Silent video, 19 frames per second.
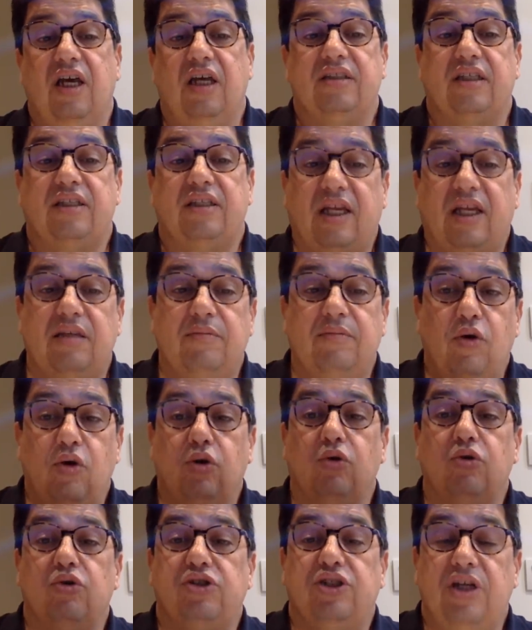تتقدم
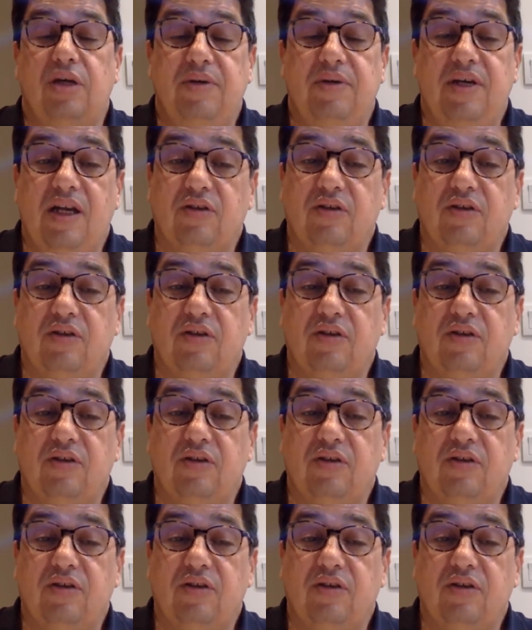عروض جميله